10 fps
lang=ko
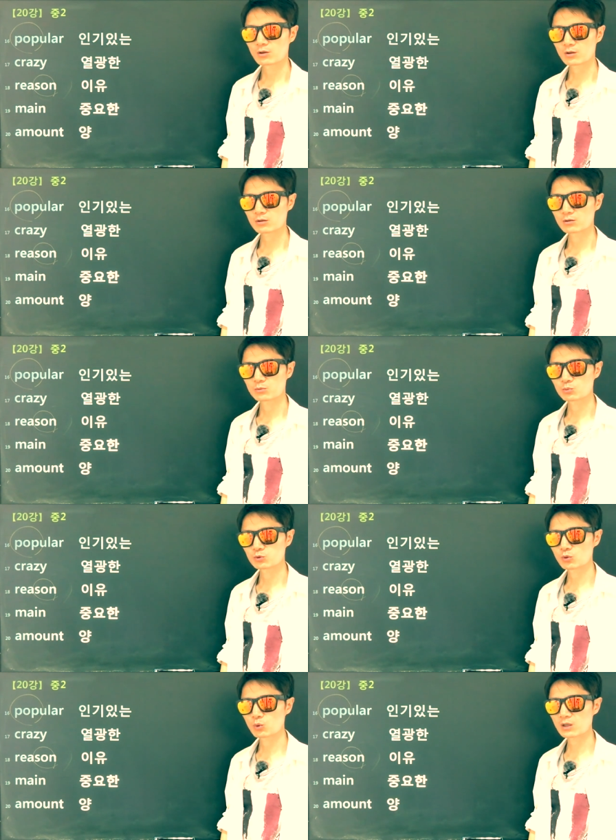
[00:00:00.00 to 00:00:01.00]
어?
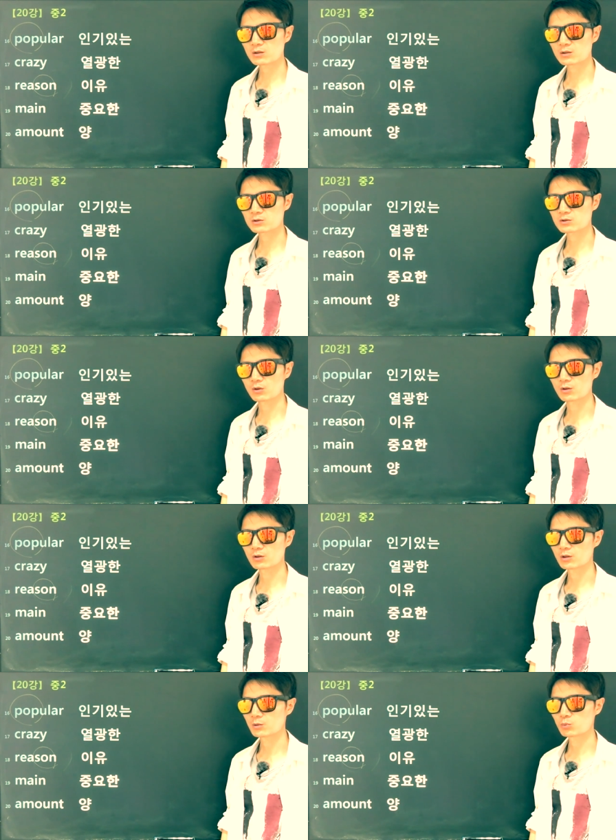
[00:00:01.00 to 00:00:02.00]
너 왜 안 갔어?
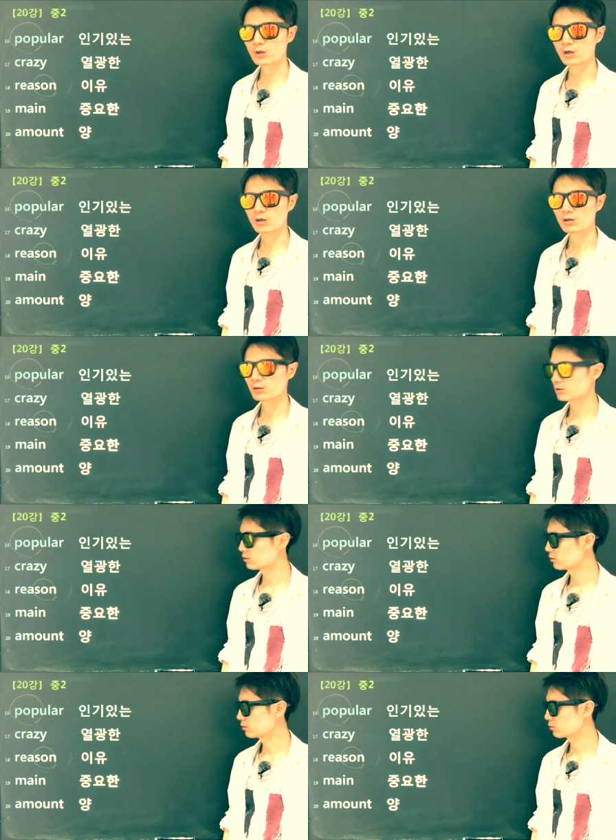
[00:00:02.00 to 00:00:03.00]
뭐야?
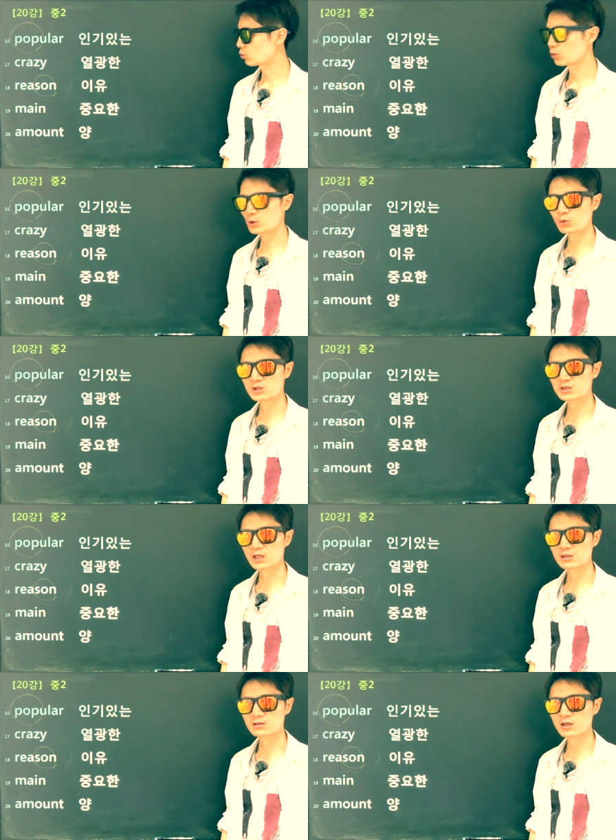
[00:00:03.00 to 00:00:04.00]
너
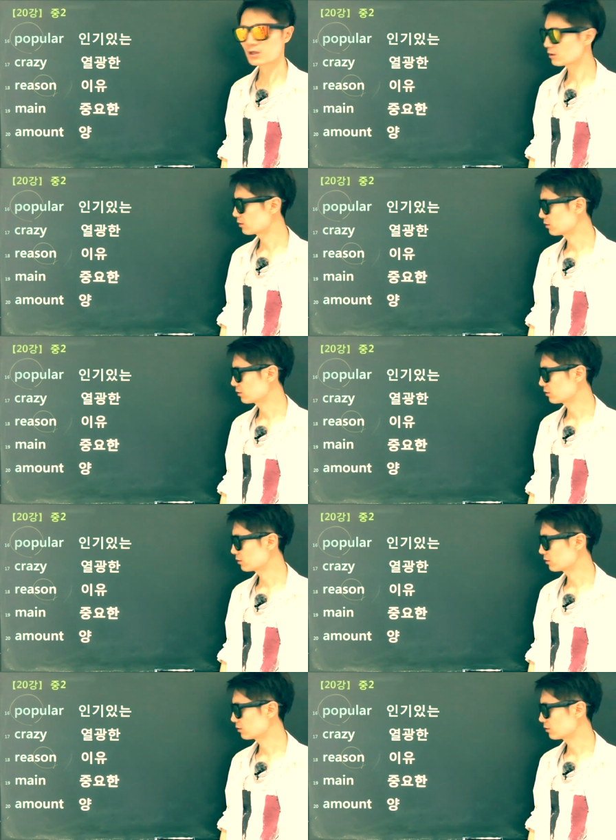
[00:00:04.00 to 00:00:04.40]
고위공직자 아들이야?